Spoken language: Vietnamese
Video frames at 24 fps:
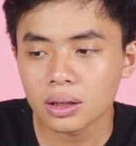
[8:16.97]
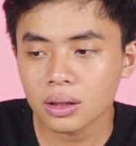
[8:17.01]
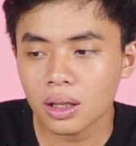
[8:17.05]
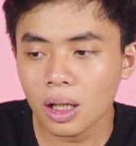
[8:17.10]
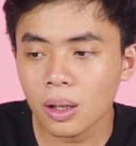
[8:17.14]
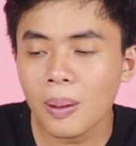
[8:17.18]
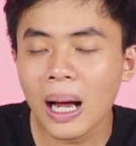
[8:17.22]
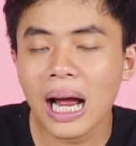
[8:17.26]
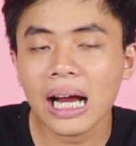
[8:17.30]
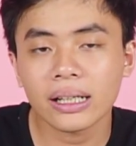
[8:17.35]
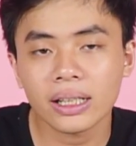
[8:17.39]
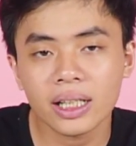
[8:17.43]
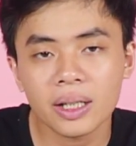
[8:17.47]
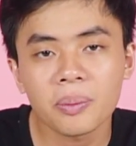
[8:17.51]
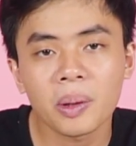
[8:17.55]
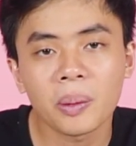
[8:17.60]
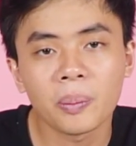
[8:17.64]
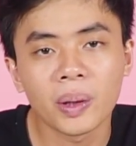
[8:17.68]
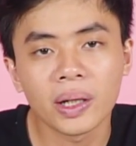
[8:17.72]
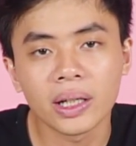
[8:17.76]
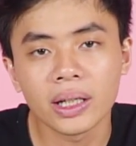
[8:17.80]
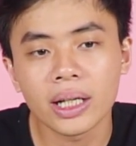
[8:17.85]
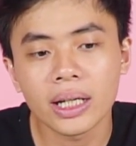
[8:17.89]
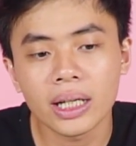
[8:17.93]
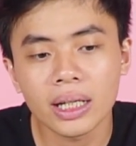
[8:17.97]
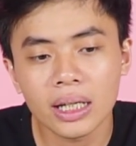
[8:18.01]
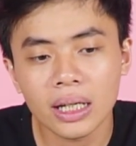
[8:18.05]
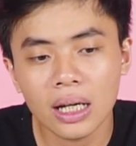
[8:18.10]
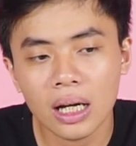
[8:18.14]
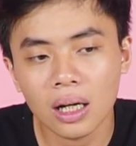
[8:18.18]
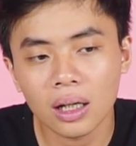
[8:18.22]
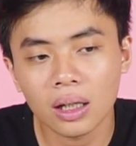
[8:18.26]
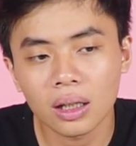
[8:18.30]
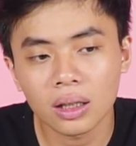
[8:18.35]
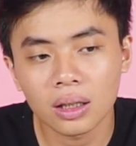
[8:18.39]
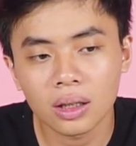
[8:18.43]
cơ bản khi mà mình đi
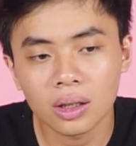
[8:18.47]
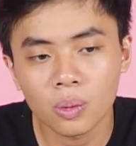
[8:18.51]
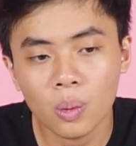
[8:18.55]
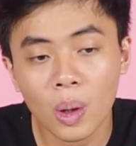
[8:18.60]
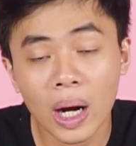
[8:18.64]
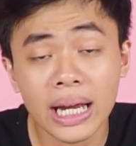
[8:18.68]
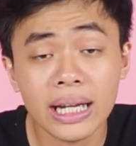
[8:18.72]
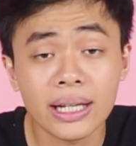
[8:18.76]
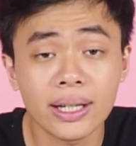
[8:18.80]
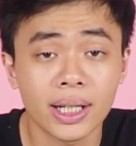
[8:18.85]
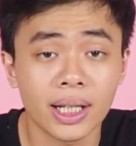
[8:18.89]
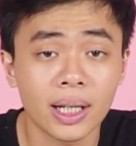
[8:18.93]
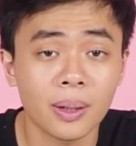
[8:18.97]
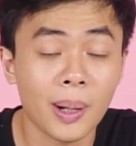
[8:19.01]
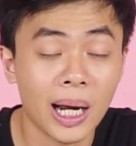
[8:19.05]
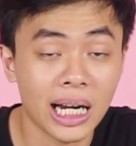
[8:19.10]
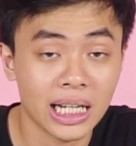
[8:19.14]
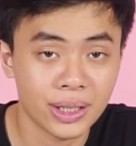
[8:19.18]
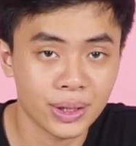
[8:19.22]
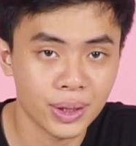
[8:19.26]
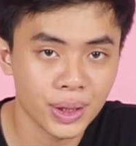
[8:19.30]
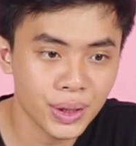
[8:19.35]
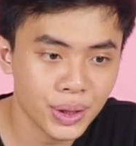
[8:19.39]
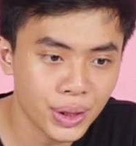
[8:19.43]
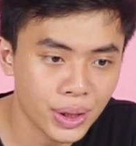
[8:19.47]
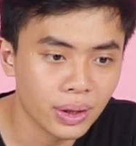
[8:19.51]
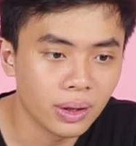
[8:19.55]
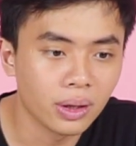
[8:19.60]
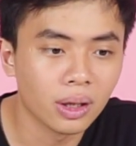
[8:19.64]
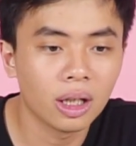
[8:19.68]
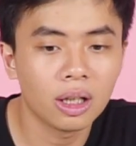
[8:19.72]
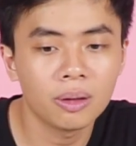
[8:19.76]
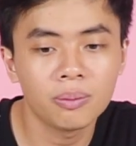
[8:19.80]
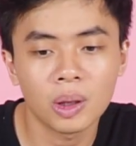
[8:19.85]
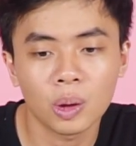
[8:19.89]
uh, quay những cái bài sửa chữa,